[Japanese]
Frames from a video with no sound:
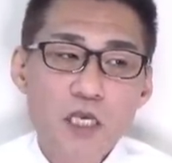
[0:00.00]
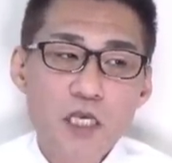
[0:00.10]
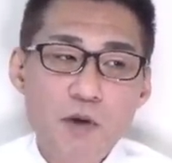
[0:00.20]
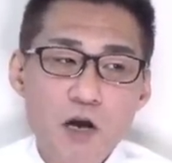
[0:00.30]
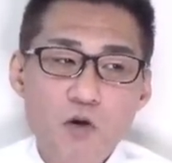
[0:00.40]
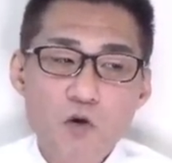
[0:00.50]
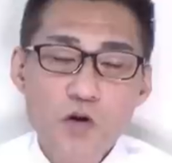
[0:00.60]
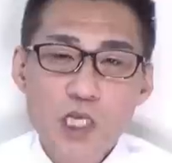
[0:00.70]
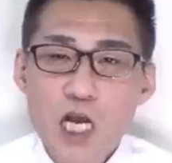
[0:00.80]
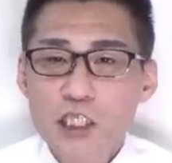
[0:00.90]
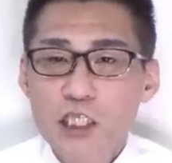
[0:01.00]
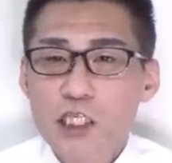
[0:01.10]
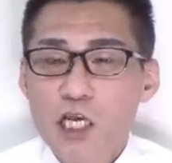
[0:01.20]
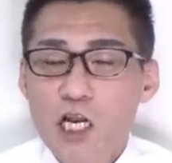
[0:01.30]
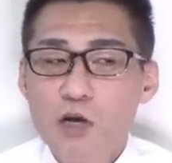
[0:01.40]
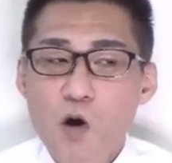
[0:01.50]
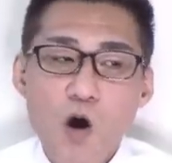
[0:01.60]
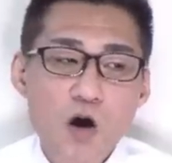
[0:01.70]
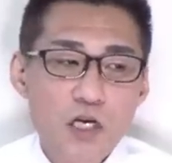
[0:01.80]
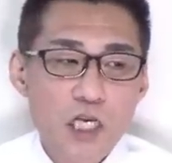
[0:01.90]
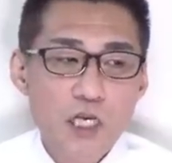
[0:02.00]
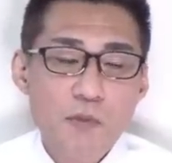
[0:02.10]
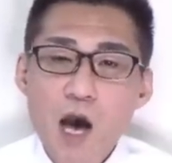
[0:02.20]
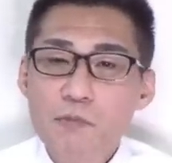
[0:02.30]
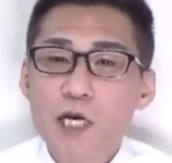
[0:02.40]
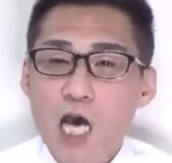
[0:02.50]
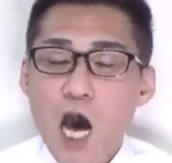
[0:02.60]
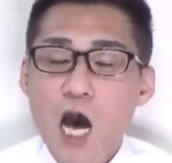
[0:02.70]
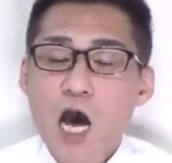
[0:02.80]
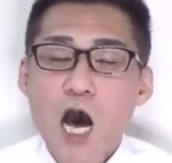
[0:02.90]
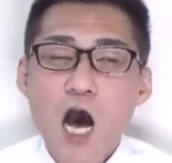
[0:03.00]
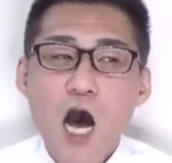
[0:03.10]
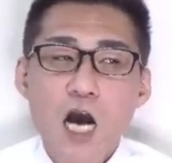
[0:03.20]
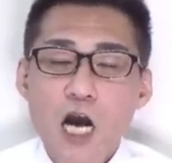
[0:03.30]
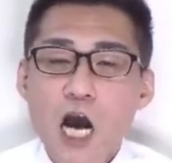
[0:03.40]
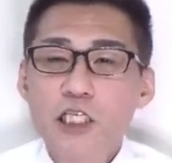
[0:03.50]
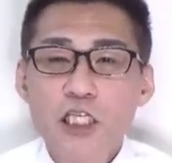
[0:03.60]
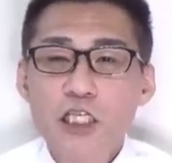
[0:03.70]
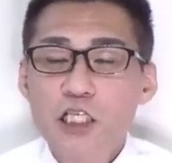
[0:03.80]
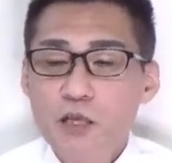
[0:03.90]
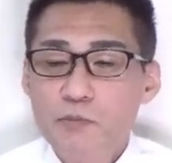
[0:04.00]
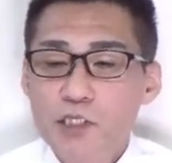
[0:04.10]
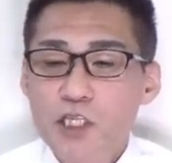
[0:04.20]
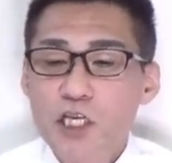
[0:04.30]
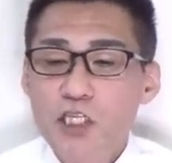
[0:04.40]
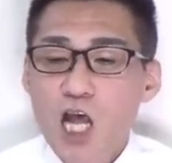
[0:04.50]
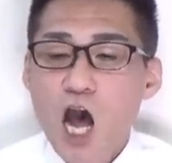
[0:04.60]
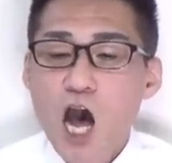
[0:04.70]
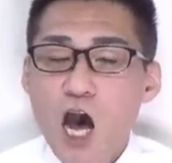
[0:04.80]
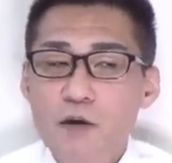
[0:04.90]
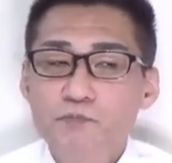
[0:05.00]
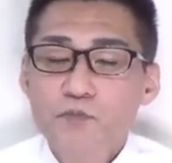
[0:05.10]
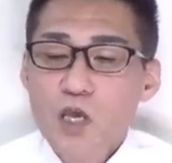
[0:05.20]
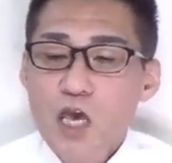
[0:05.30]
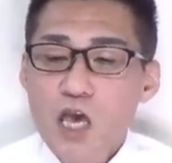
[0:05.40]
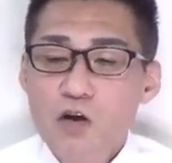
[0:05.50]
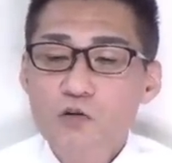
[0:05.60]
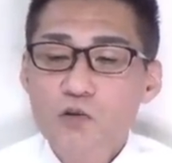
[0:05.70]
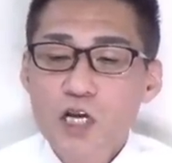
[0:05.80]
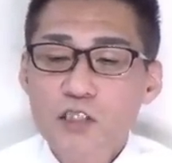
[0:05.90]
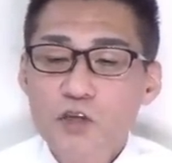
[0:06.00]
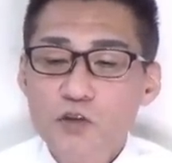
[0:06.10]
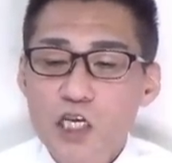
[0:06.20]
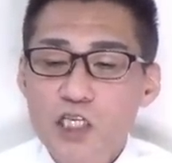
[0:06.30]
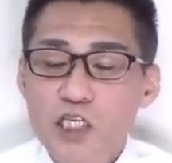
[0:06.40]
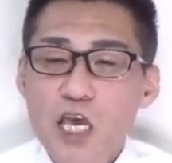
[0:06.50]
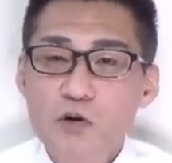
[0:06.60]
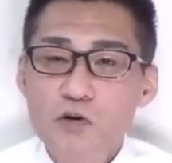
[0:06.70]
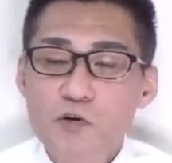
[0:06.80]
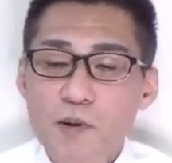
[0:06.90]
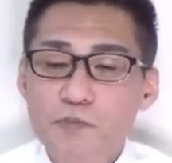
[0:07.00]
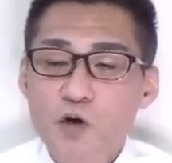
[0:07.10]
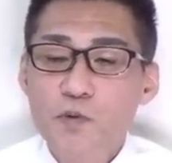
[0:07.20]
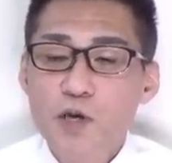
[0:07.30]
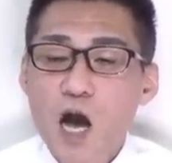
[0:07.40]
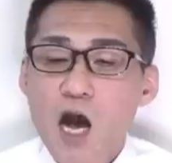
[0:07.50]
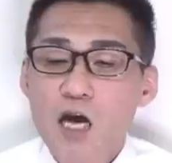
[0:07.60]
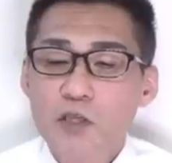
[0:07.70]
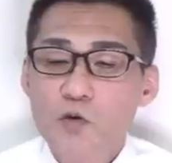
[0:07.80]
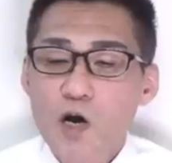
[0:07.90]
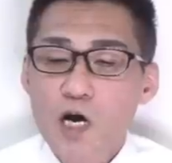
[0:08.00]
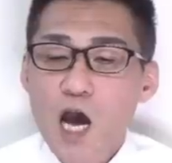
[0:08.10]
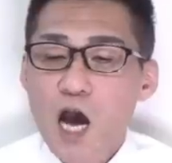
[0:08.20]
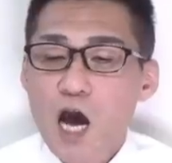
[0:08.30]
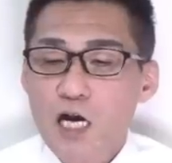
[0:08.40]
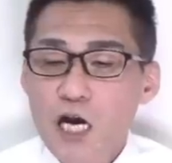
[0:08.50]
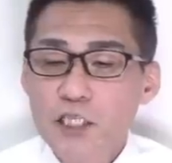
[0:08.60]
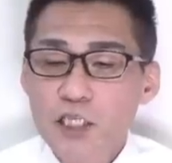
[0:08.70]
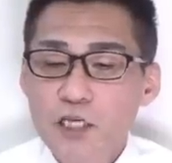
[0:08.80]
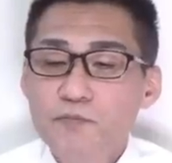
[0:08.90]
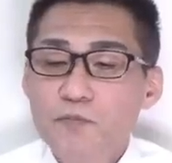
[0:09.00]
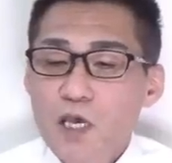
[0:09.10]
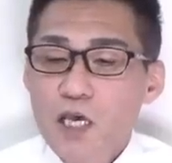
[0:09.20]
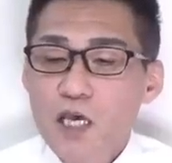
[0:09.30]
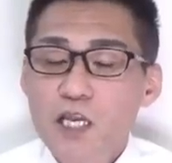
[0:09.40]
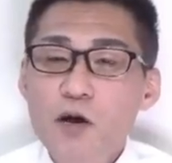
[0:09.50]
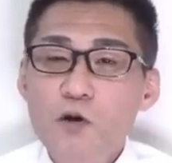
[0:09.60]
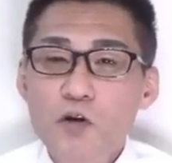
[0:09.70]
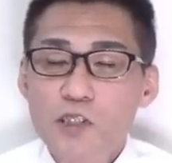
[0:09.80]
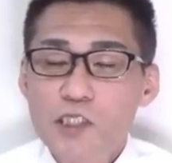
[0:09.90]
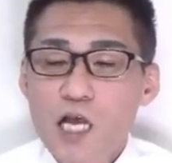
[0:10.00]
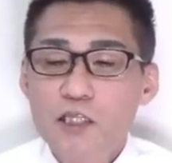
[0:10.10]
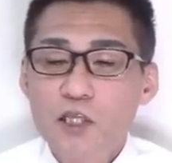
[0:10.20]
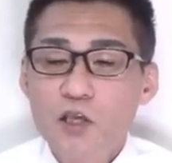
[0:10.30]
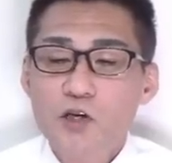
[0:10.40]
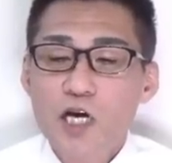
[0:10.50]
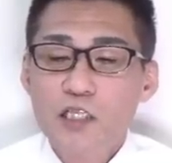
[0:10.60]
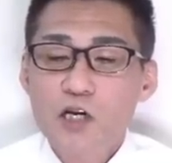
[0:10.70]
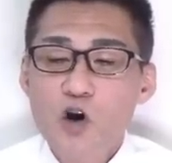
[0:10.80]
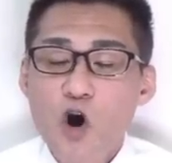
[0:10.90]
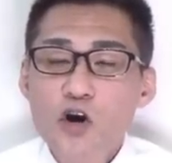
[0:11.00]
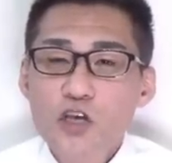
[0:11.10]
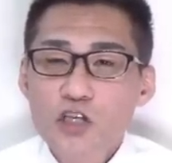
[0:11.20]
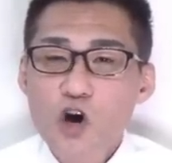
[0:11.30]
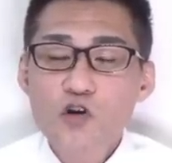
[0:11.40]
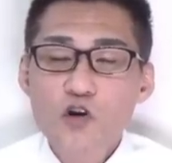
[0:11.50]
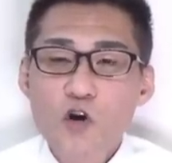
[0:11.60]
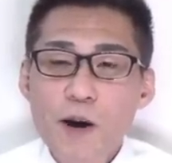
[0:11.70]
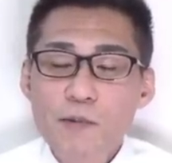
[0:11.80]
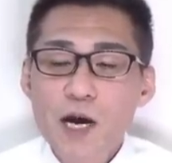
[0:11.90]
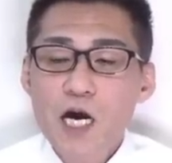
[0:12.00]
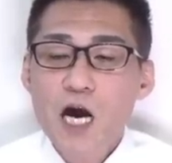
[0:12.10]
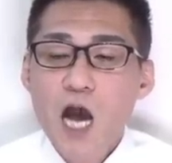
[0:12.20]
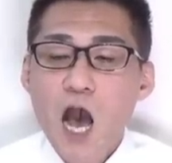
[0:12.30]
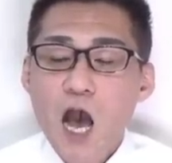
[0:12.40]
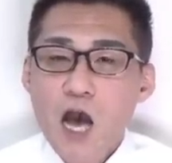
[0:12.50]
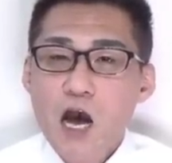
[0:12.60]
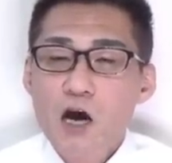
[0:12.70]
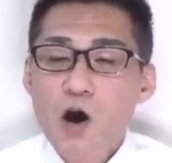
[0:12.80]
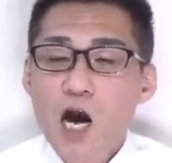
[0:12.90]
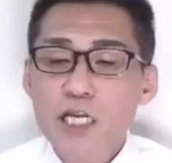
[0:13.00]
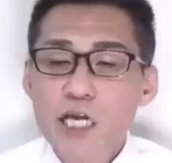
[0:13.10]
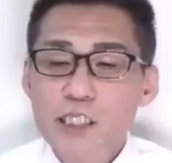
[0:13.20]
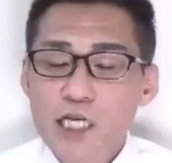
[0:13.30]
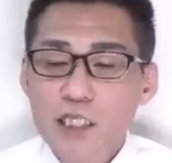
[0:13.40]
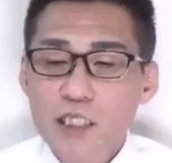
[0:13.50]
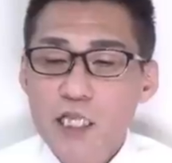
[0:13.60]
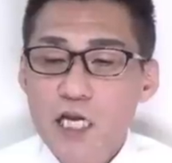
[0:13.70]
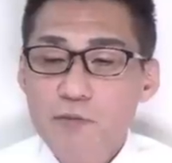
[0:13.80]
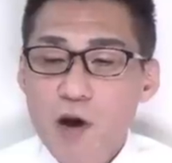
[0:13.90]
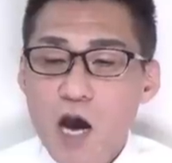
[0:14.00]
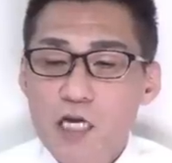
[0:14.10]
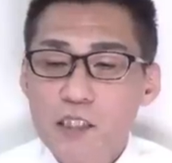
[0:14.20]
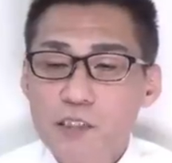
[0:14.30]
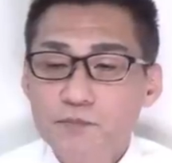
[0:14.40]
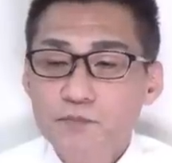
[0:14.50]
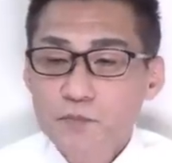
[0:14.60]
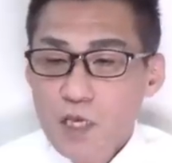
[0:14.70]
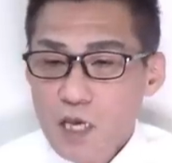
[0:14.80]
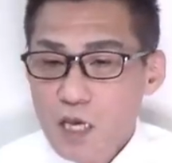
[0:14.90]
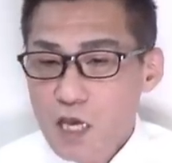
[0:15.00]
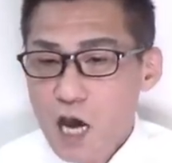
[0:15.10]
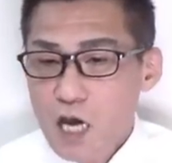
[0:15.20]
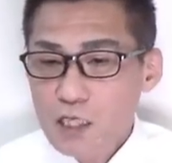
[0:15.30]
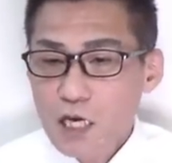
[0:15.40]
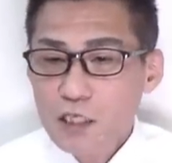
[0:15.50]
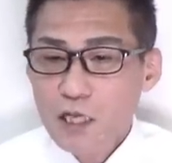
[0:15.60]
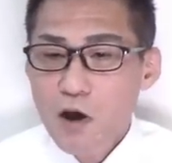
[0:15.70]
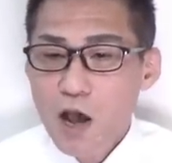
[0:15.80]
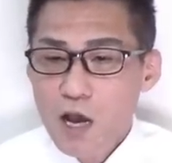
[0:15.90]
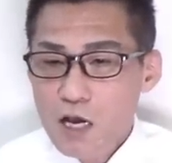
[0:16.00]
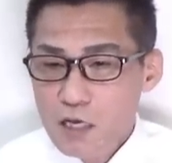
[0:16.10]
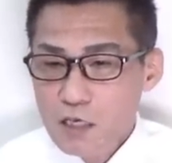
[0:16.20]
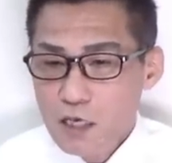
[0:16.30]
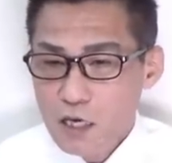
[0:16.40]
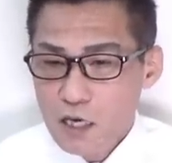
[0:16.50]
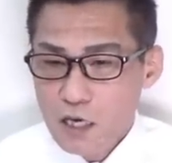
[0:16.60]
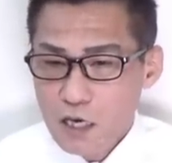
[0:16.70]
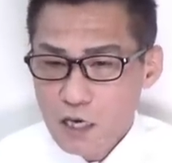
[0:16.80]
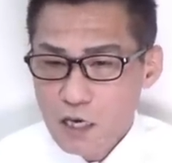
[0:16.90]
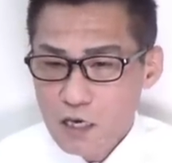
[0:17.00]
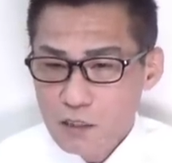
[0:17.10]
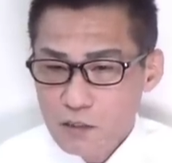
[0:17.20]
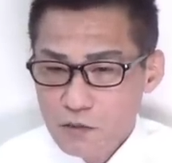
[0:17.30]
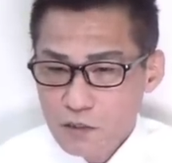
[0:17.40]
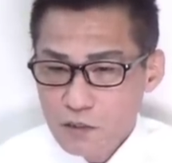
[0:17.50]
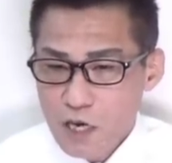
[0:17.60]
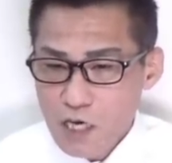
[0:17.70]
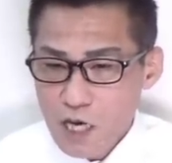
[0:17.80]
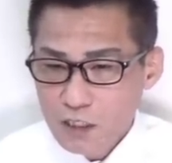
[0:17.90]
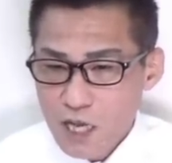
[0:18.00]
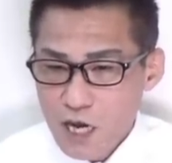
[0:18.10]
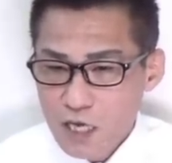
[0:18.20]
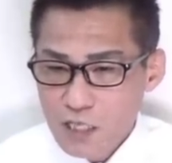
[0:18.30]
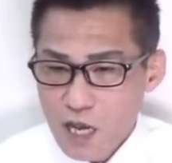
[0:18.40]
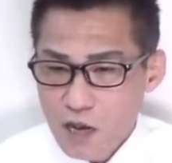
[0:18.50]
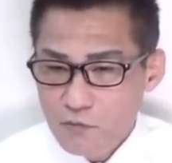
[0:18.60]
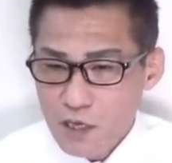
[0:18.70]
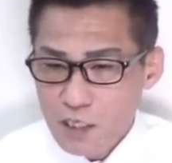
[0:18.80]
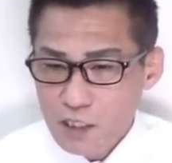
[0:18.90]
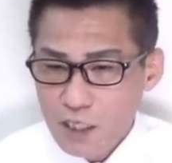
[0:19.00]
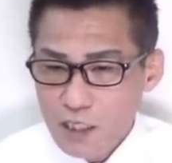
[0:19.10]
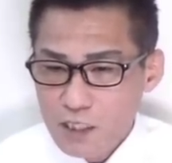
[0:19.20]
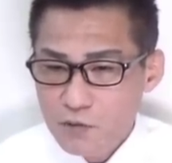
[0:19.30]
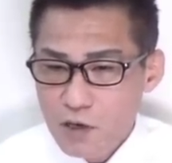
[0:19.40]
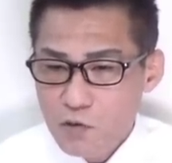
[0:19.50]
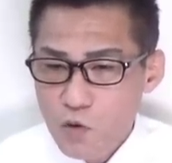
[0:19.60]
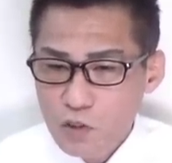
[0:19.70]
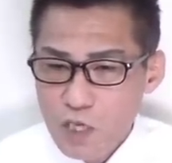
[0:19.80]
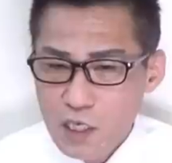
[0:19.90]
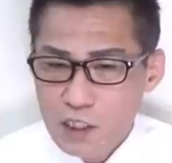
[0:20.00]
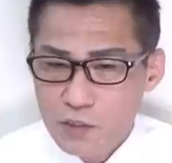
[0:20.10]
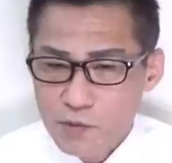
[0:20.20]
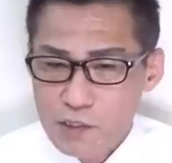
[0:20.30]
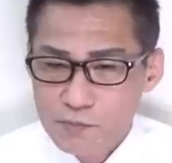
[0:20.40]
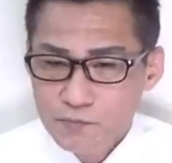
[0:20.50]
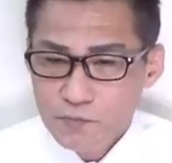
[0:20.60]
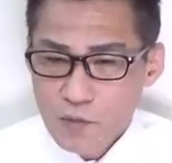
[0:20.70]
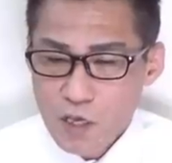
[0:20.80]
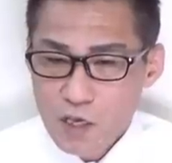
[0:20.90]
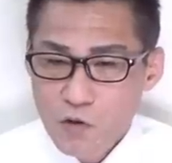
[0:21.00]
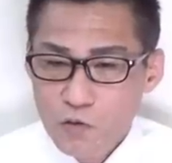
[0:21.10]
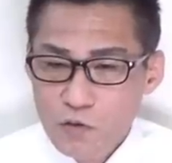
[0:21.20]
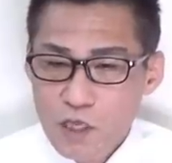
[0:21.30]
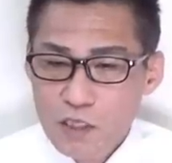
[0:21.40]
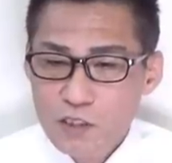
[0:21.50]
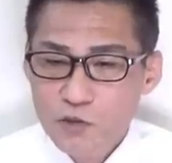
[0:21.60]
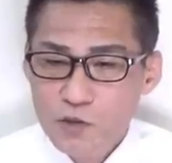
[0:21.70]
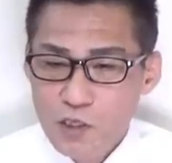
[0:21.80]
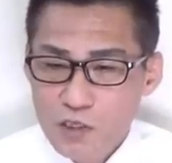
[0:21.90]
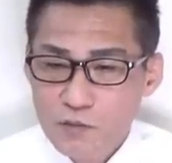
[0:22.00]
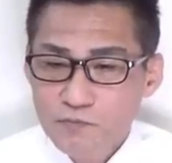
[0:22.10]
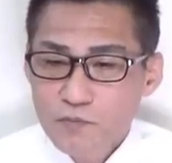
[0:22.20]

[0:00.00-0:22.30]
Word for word: 今午後3時ですけれども、今はまだ、あ開始になってませんでした。えー、困難女性支援法のパブコメがあ今日からあ開始。えー、ネコロスさんっていう方の4コマ漫画がわかりやすかったであります。えー、あなた方は、ああなた方、あなたたちはこう定義します。えー、困難女性。